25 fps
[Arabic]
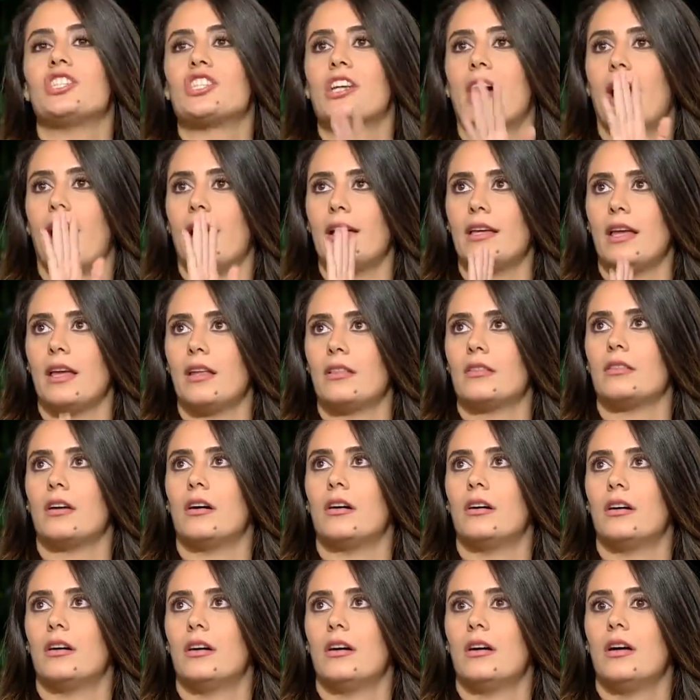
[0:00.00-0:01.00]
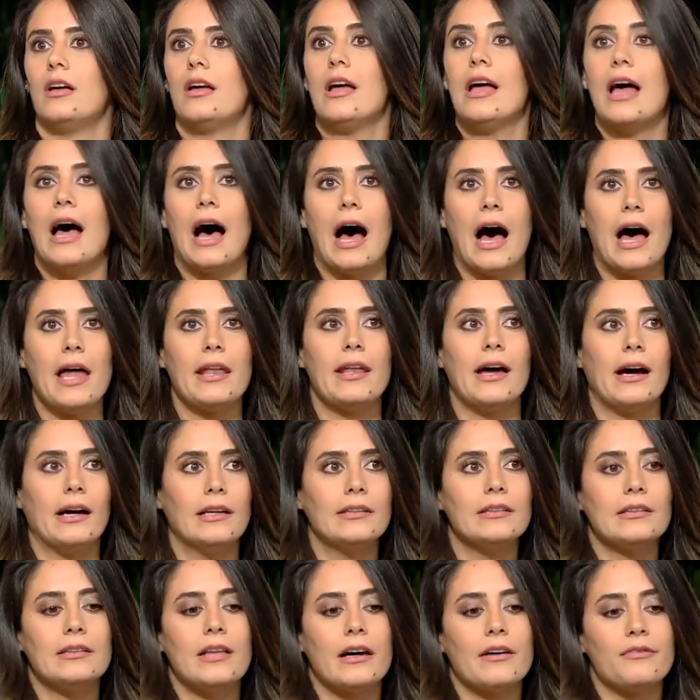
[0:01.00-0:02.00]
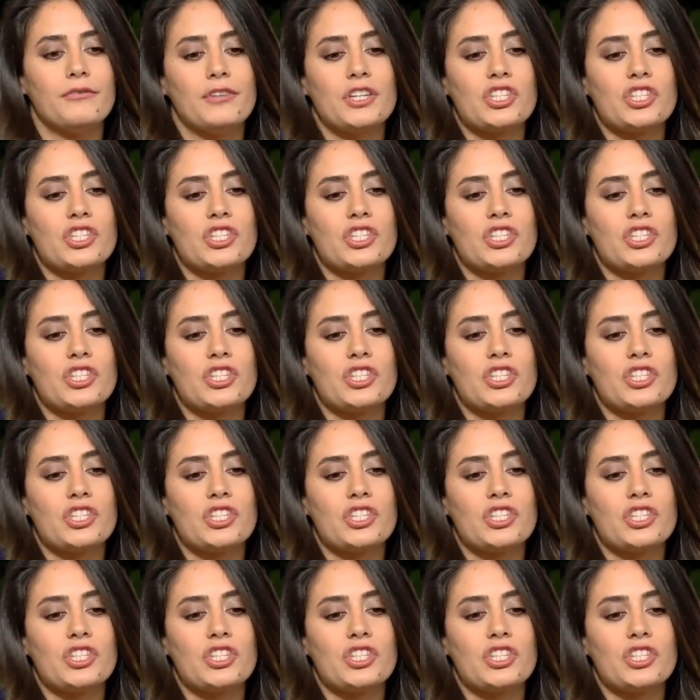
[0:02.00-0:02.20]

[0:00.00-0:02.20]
عايشه حياتها انا عندها